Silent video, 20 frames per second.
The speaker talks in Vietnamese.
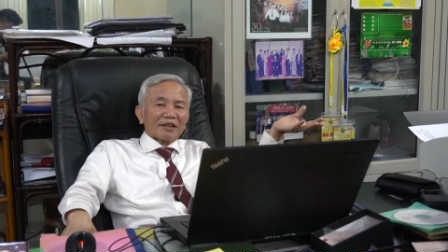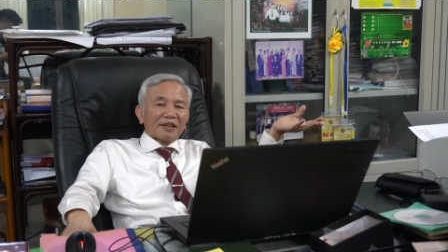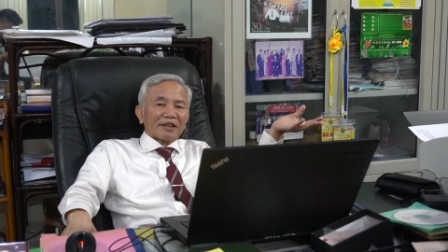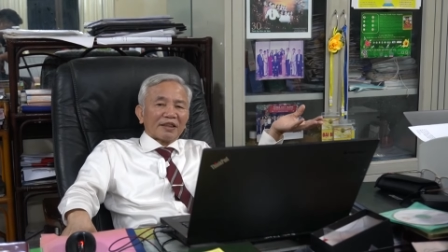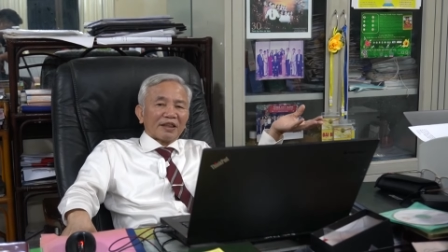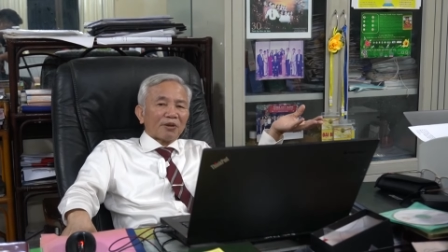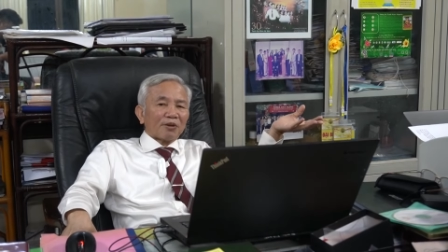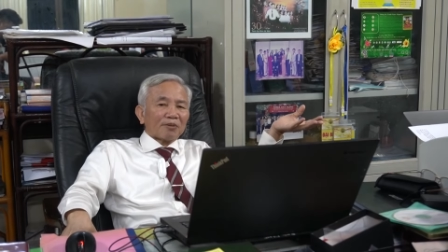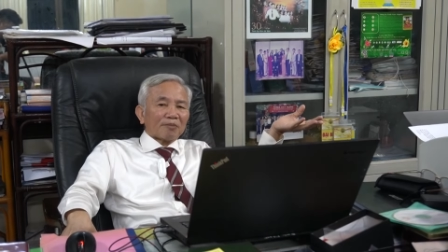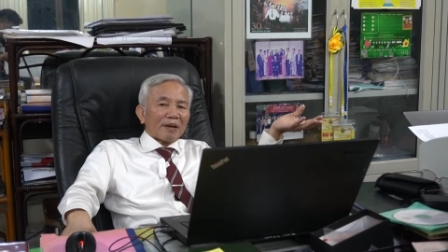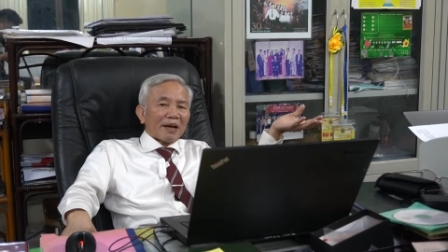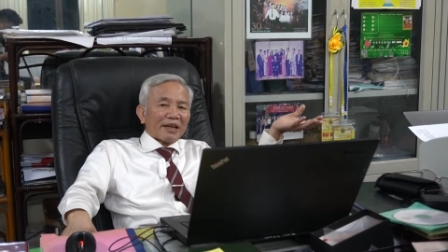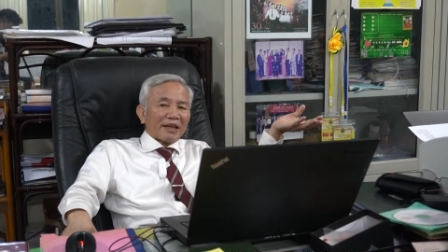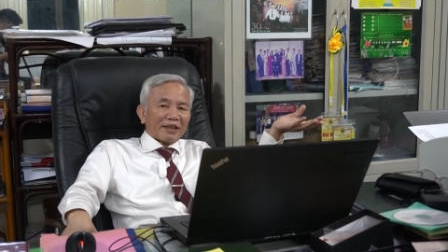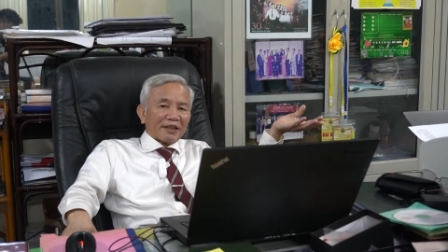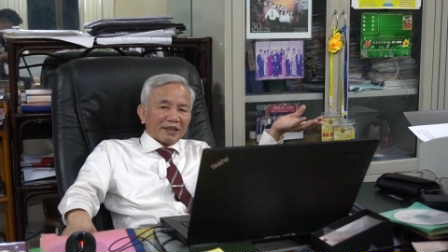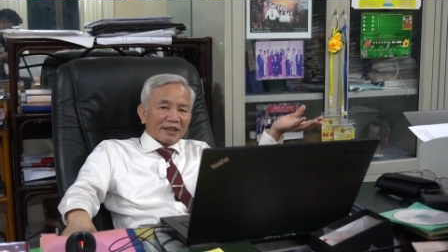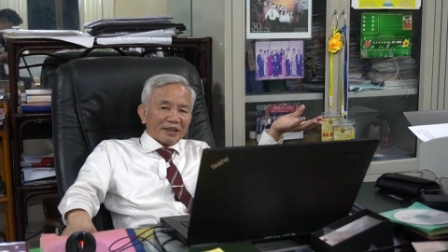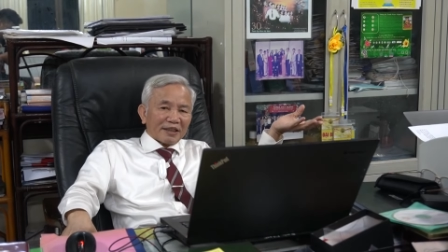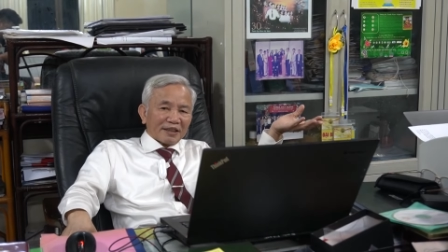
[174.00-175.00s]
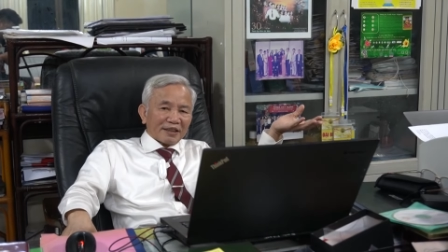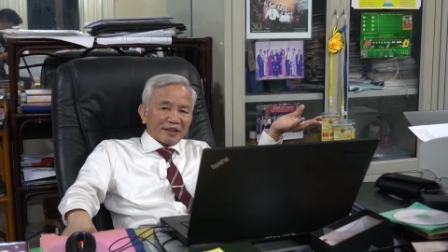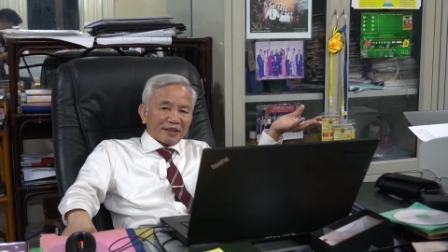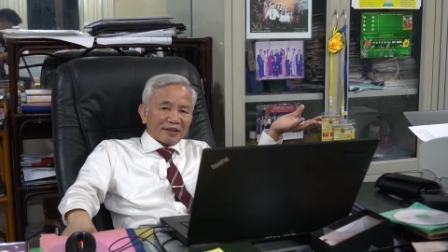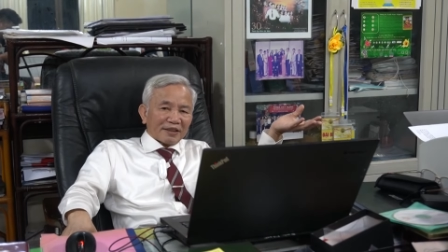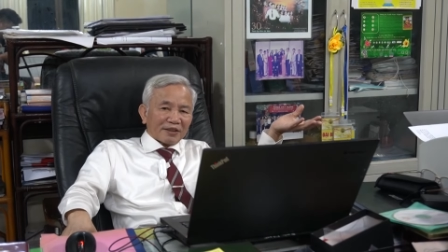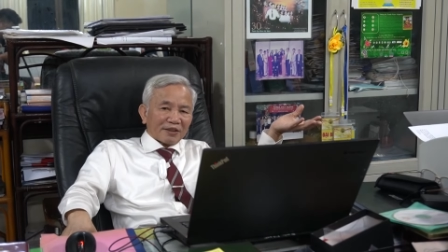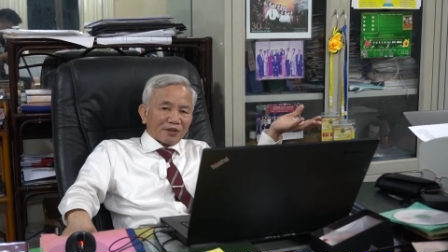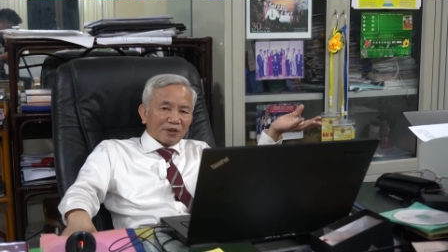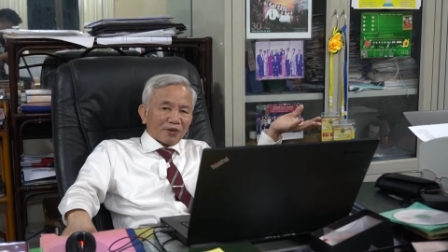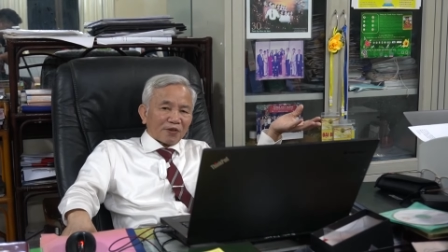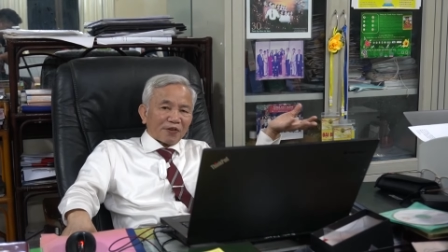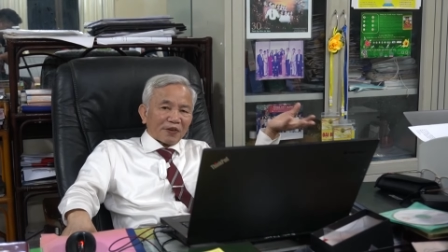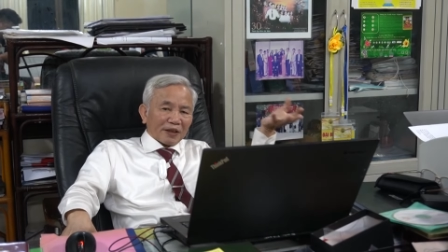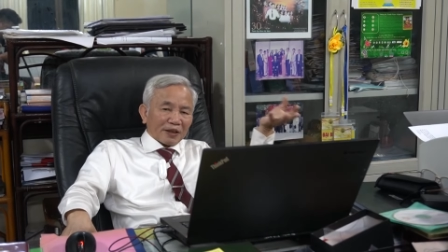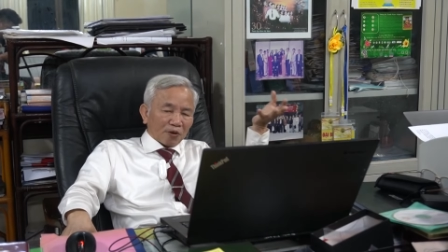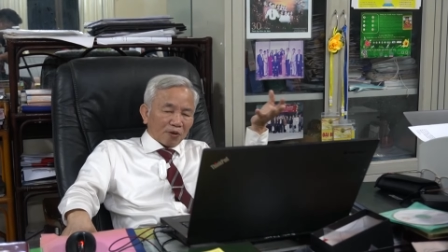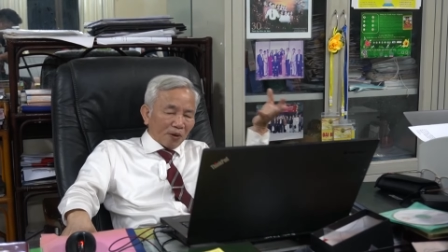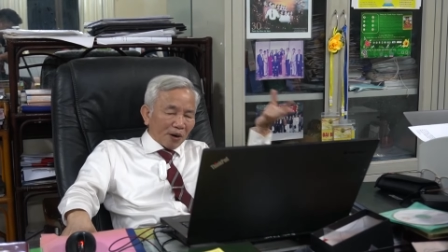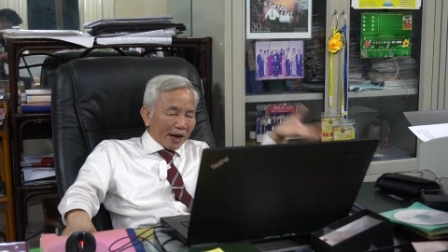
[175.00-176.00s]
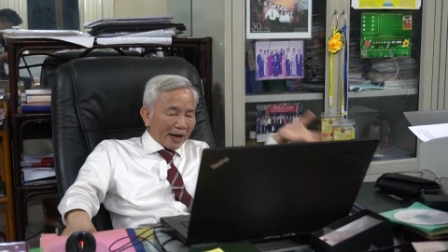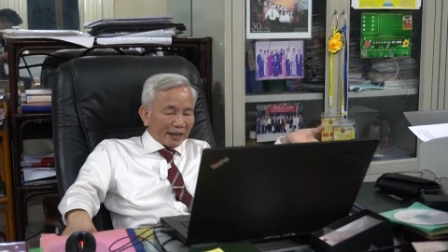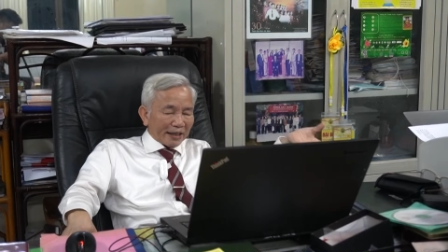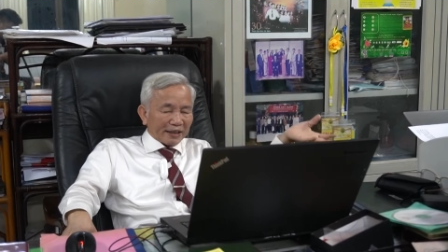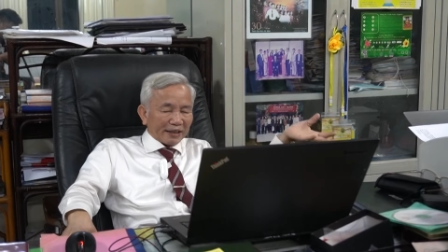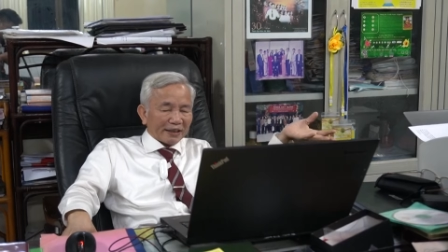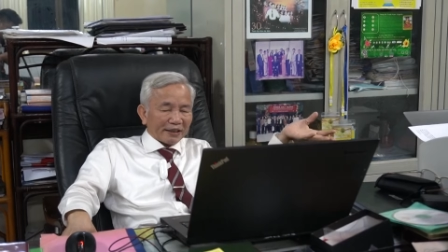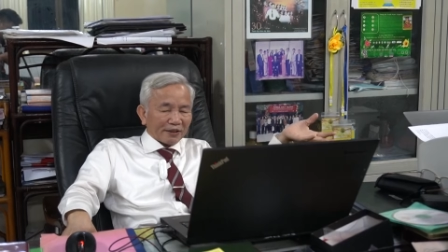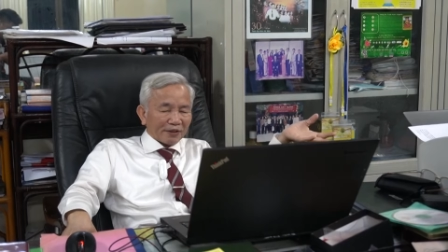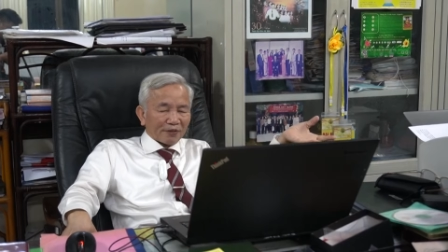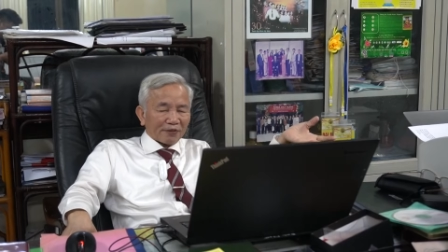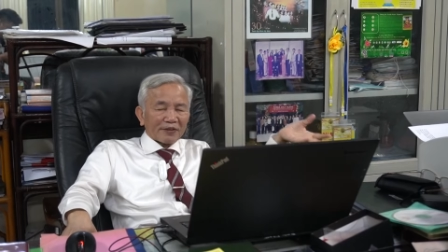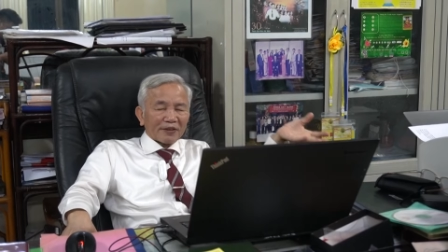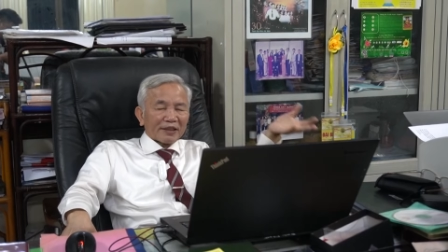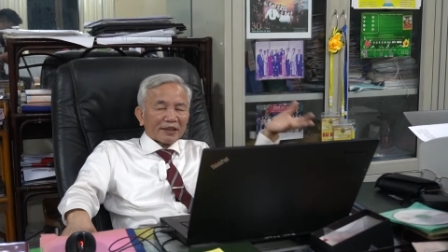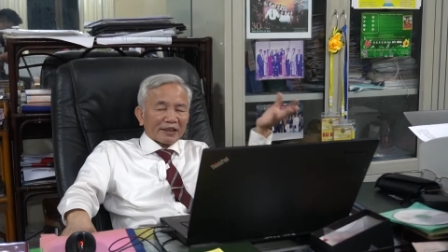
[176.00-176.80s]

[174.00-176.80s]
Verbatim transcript: lâu bền nữa nó phải hoại nó